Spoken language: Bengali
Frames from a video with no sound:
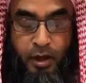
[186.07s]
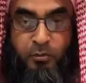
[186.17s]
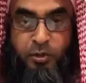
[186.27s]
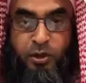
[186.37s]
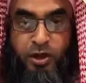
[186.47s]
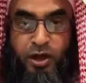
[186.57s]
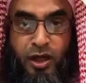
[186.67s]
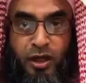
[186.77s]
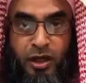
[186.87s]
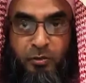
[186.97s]
এমন
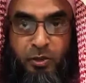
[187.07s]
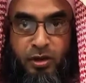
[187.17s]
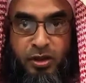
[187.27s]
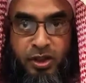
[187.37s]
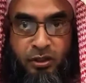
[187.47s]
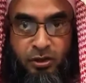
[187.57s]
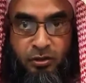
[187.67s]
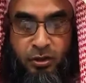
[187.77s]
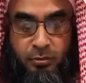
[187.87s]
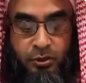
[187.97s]
নেক আমল
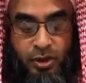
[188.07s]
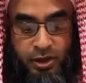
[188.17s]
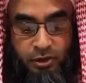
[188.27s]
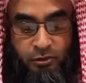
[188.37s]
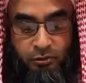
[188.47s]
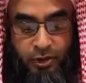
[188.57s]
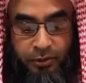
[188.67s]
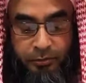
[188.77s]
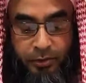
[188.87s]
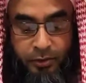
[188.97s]
যেগুলি অবশিষ্ট
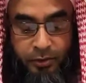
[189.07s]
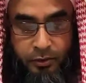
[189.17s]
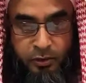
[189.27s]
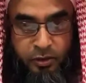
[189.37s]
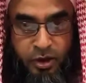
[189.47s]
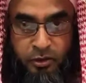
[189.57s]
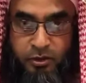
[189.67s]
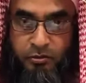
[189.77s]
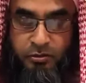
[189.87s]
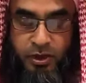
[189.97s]
থাকবে দুনিয়ার
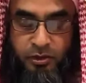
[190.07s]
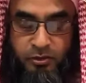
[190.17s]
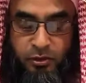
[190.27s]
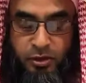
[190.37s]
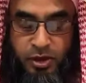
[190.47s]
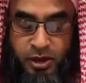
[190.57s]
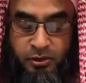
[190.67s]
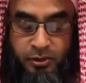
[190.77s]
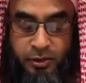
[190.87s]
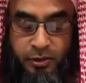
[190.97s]
সব কিছুই শেষ
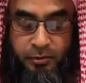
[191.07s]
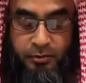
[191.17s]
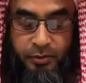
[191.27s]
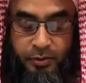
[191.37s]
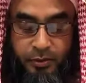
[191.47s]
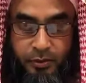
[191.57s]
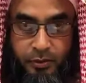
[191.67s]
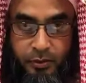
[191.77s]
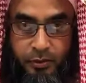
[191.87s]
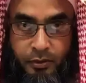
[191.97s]
হয়ে যাবে
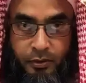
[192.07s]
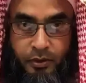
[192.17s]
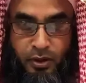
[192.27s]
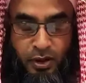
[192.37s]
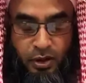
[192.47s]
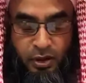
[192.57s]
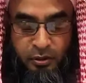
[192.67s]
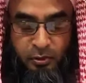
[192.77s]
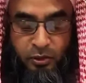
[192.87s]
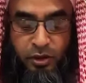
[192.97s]
নেক
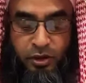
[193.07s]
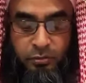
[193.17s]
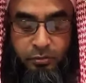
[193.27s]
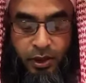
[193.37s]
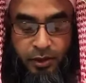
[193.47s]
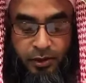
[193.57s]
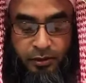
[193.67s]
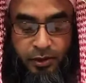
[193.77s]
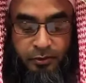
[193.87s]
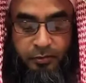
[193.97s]
আমলই বাকি
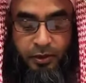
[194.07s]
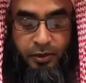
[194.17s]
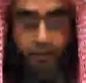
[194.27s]
থাকবে